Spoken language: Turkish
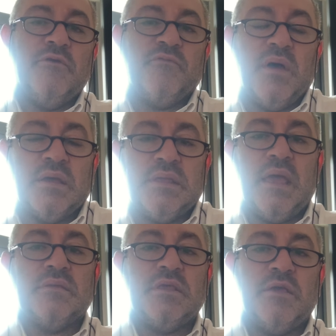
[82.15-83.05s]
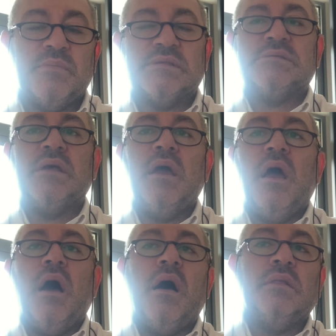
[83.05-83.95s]
ifade ettiğimiz
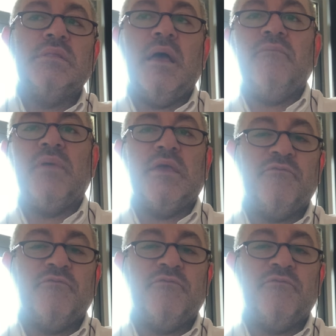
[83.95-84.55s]
anlam ve